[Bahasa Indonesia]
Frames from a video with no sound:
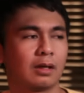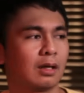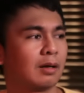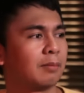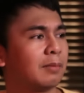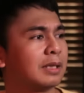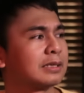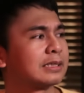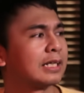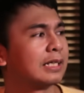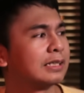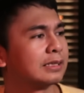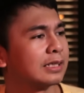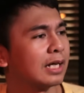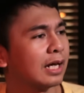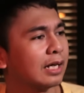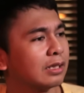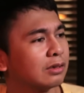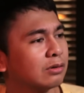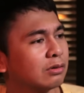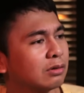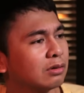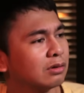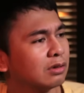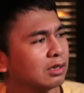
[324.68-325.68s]
Mas Anca
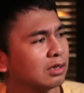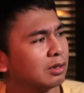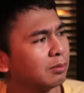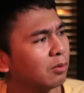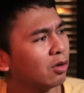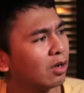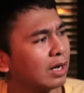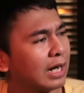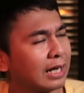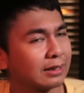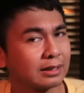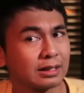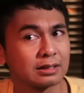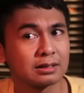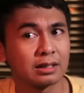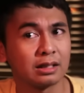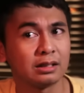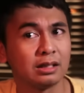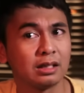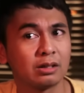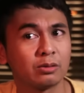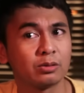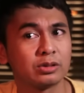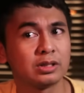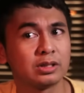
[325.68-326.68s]
itu dibawa ke atas
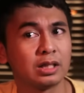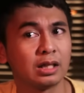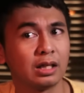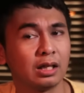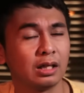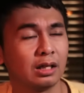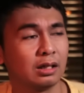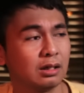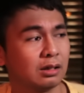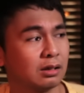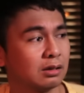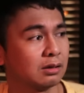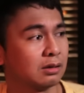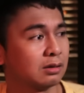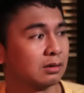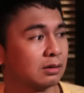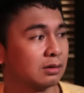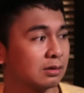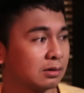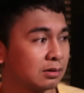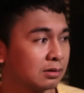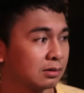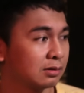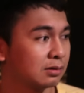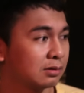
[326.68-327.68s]
aja kucingnya.
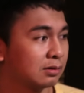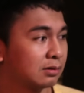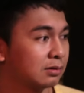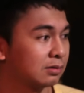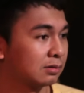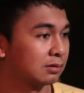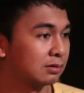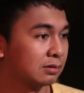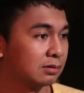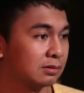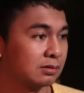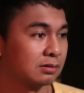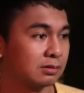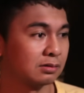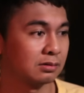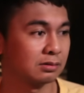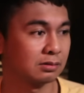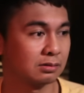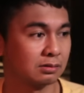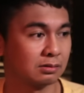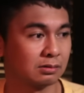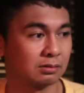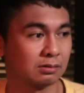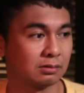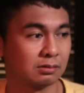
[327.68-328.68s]
Ya
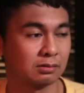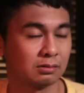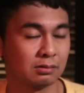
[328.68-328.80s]
mas.